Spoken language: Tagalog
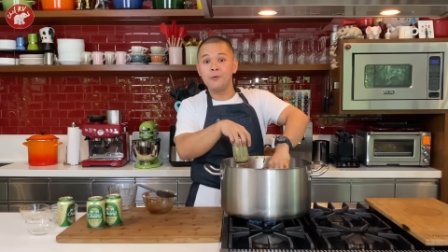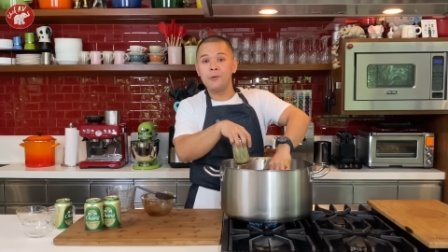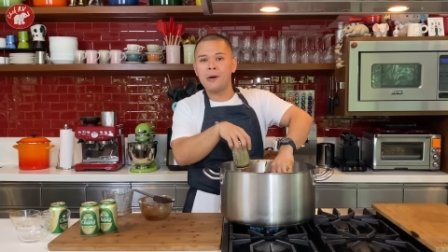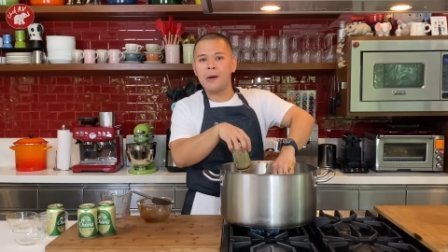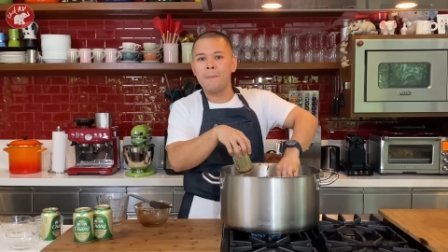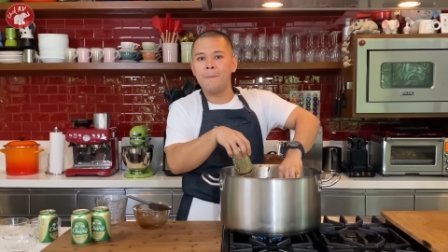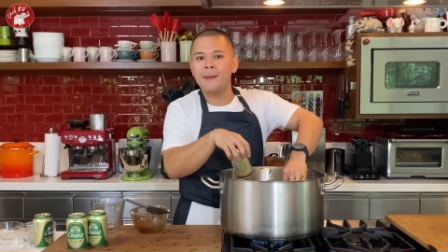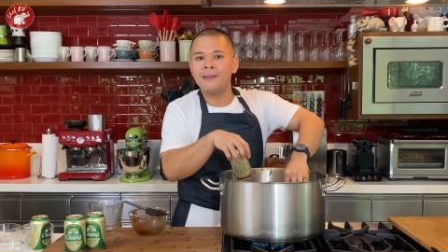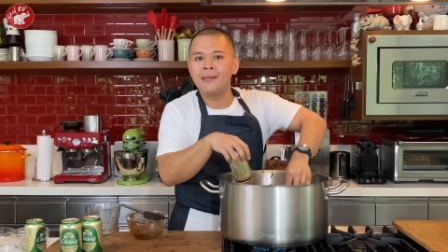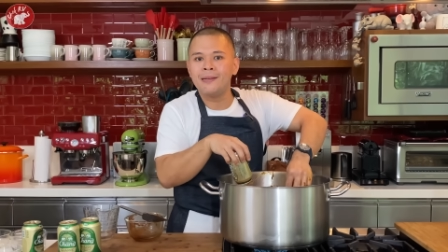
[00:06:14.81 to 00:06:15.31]
Yung
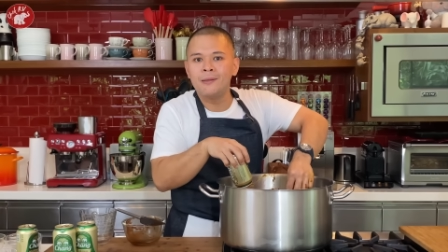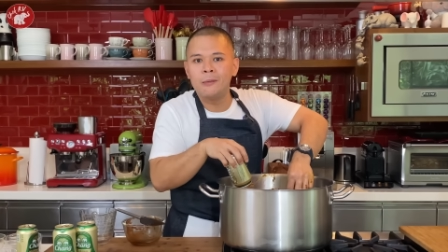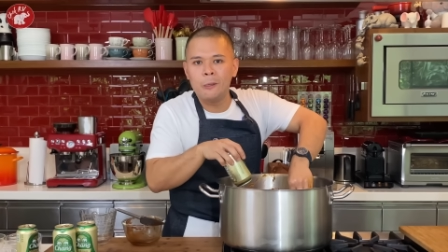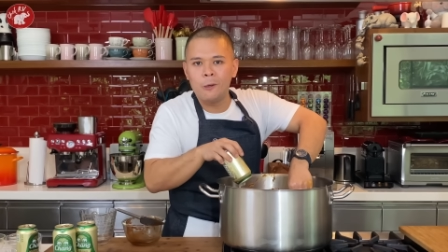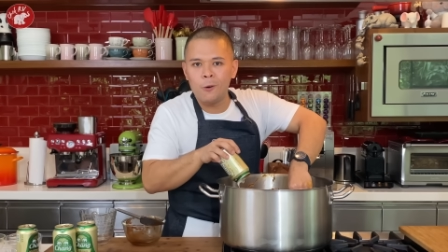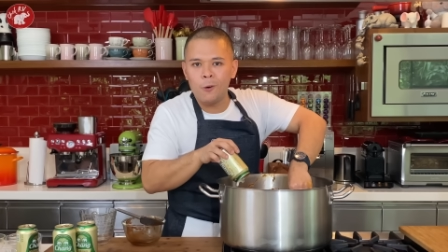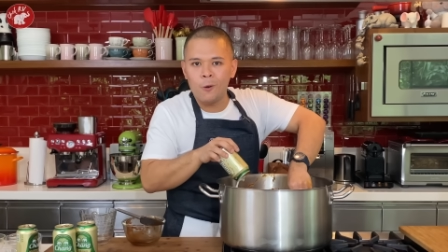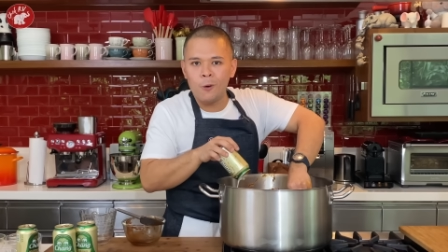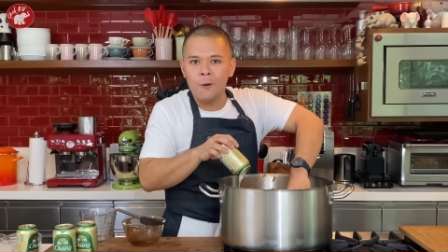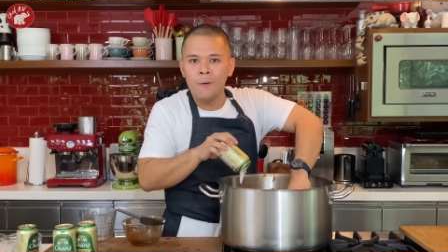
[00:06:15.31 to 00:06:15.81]
kapatid
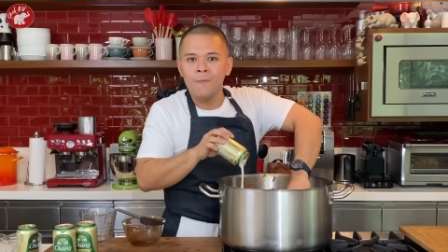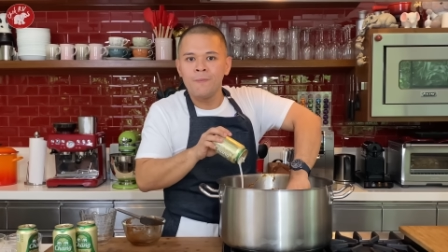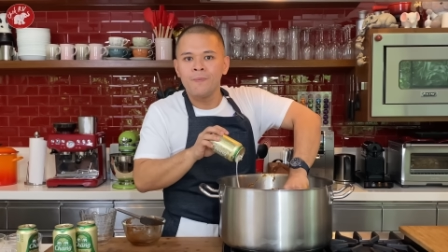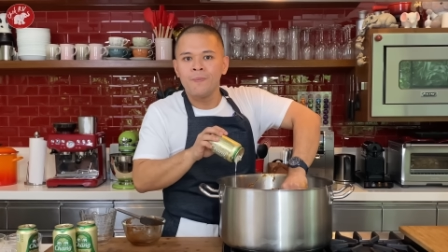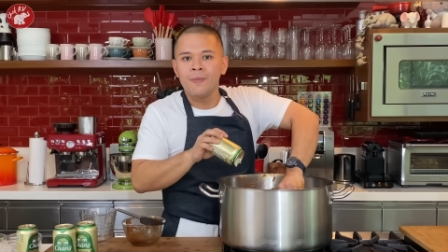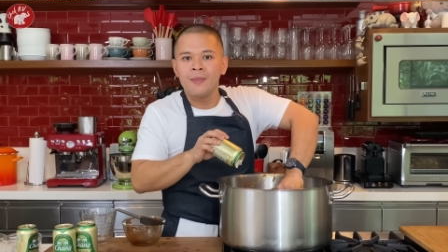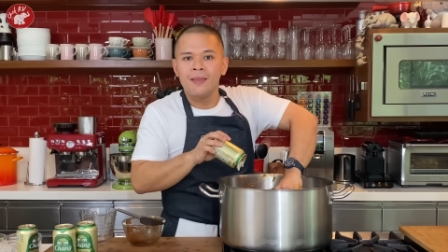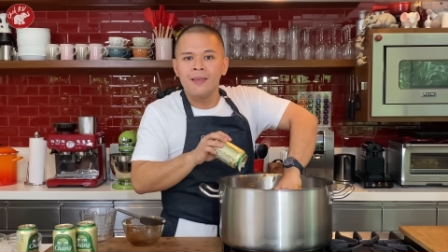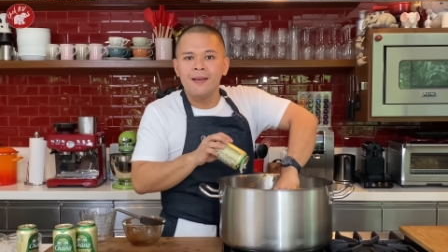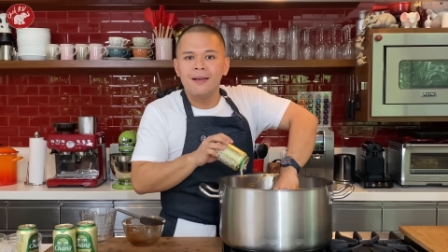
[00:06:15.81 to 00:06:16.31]
ko,
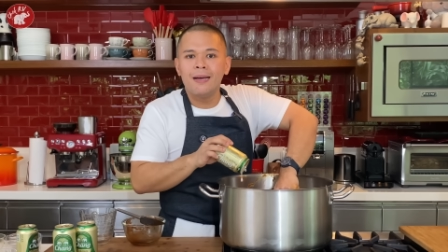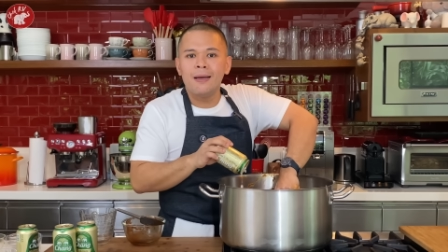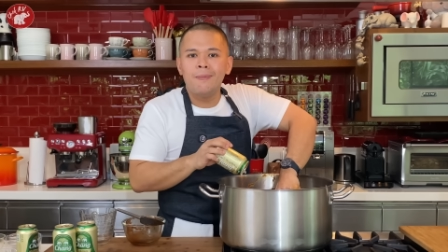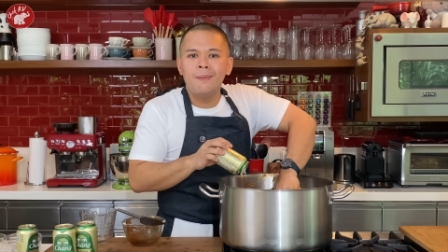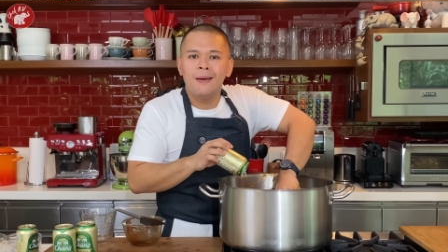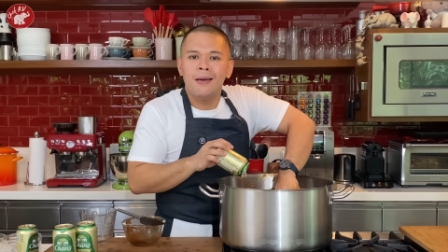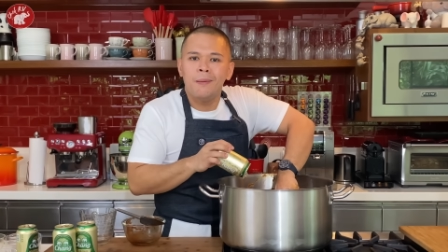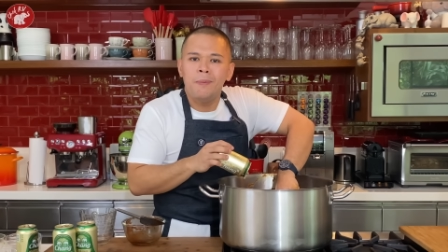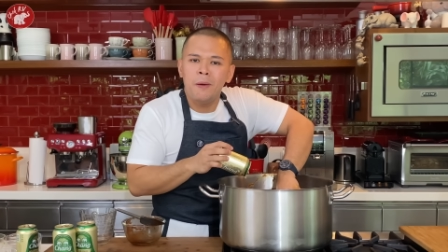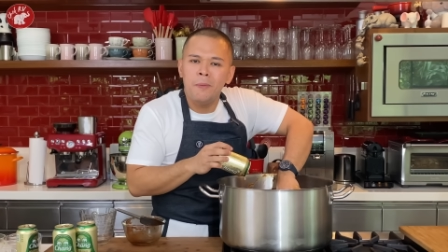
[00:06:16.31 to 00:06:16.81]

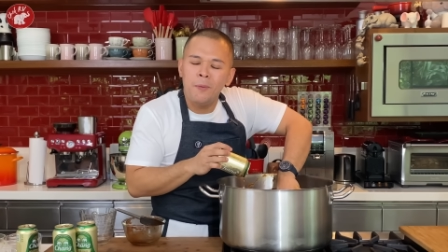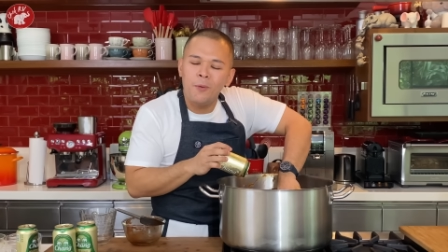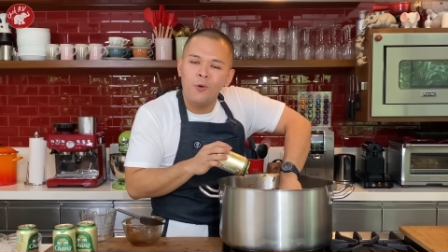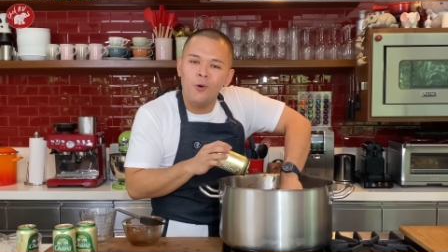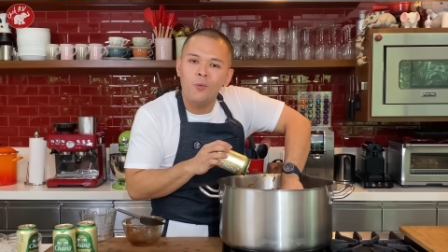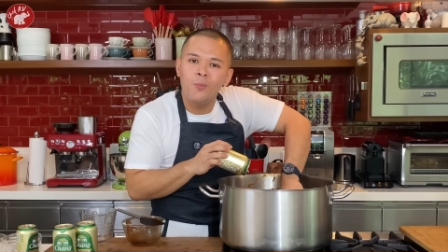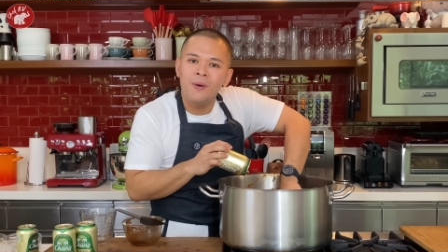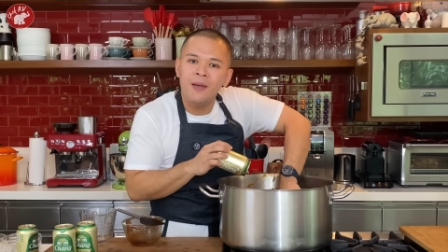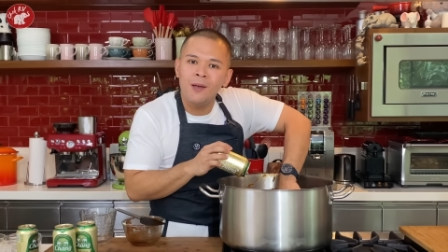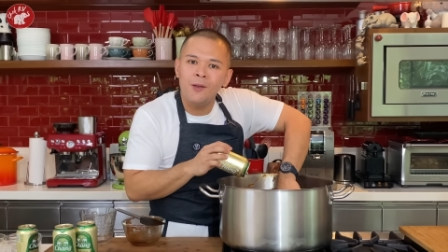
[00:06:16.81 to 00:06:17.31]
gabi-gabi pong
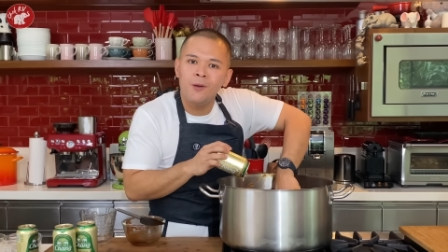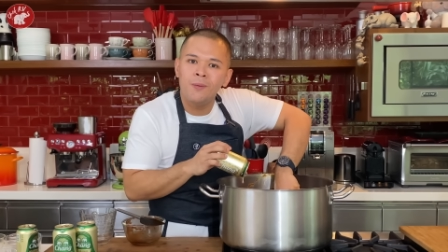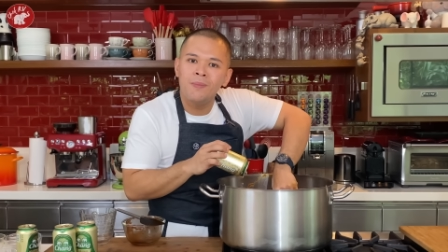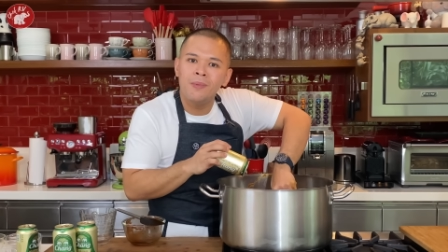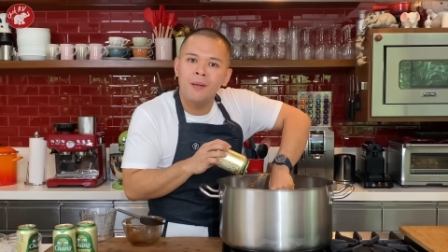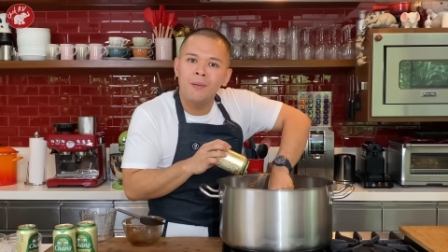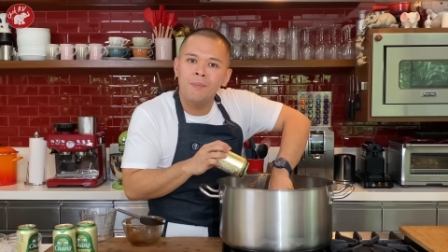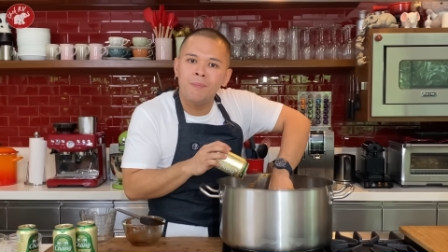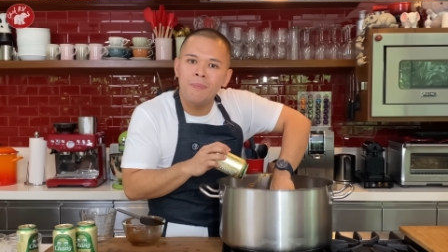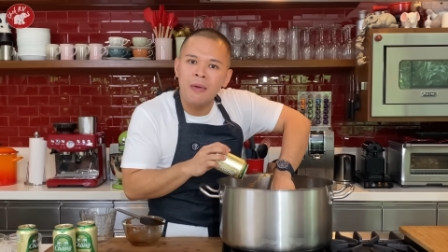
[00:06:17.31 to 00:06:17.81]
umiinom
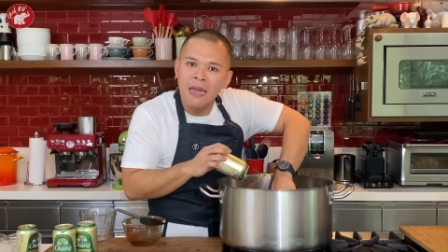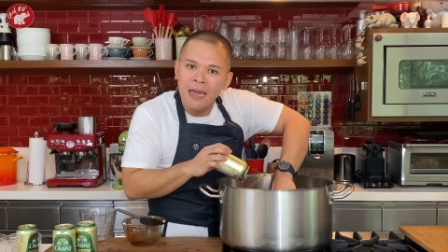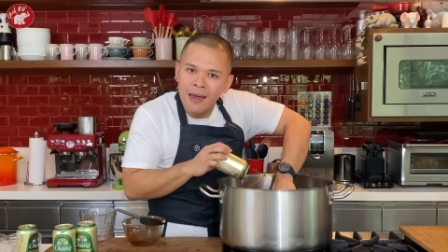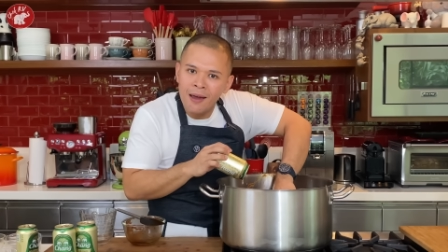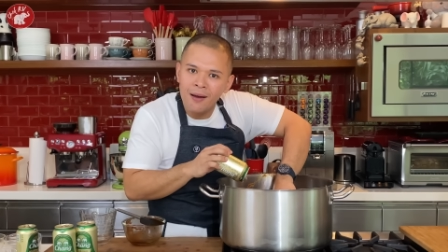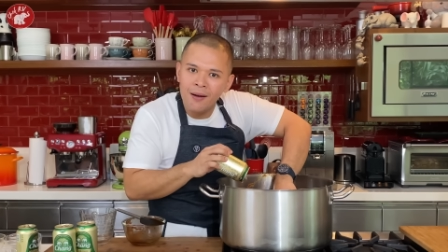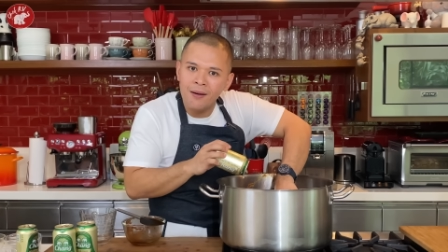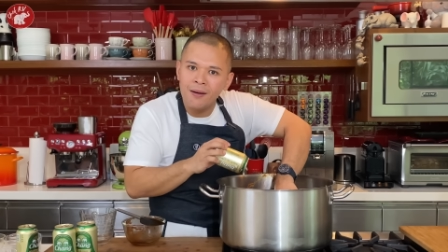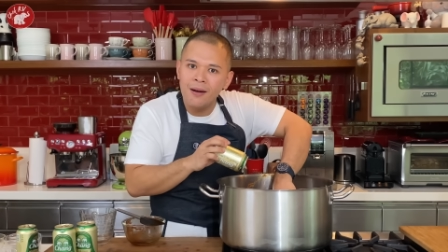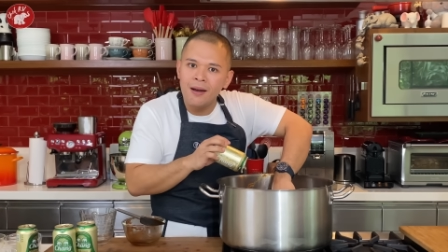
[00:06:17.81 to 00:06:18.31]
ng
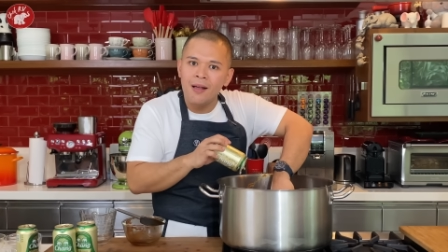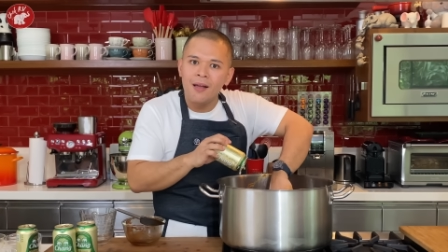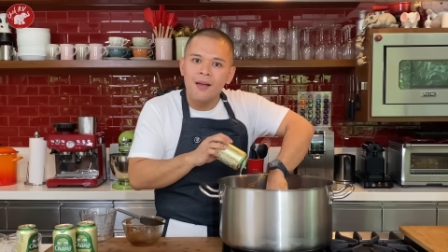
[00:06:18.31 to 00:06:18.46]
beer.